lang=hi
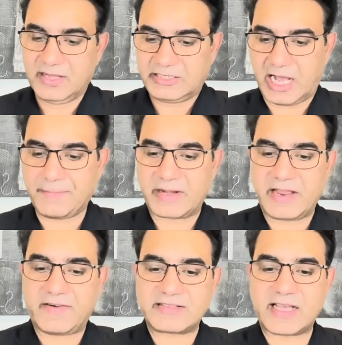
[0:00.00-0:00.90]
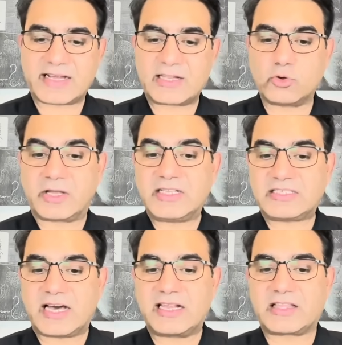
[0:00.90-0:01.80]
यहां पर यह वाजिया कर दूं कि यह
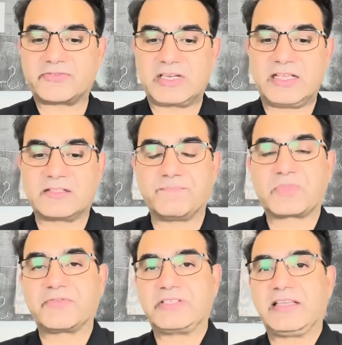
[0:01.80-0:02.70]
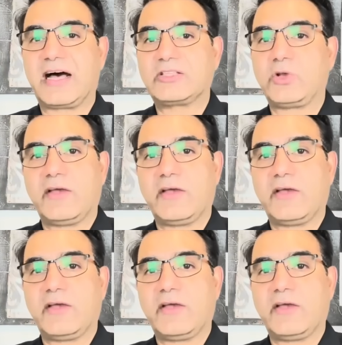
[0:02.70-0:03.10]
सारी तफसली तफसीलात जो